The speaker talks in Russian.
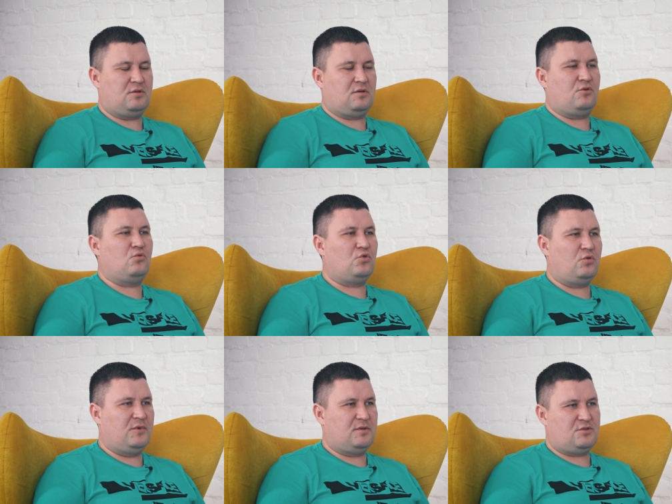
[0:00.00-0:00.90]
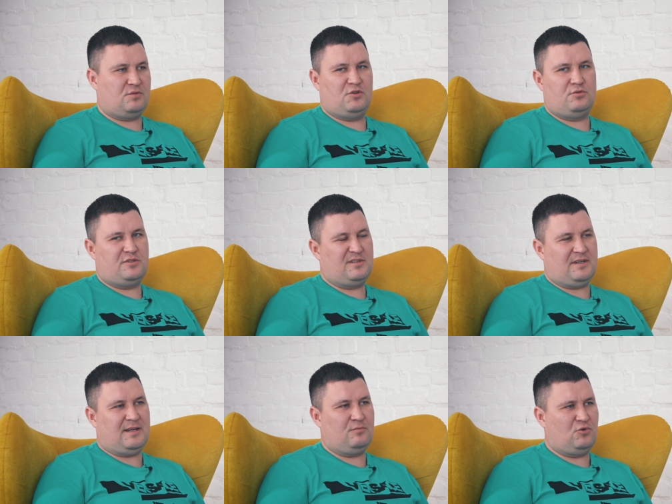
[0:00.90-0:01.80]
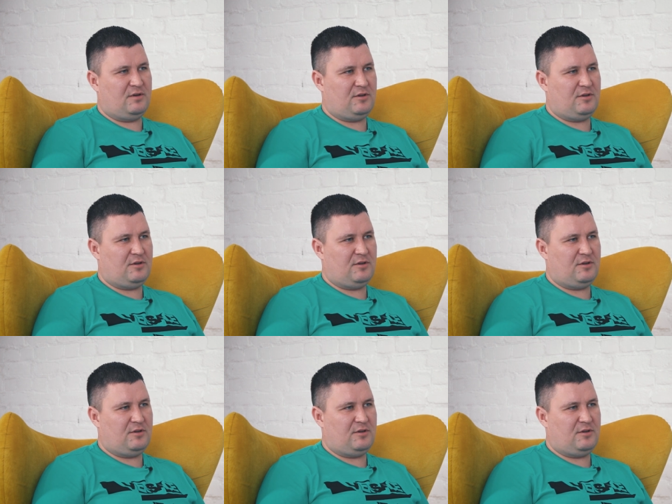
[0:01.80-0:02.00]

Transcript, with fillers: такое удобное, чтобы люди не теряли много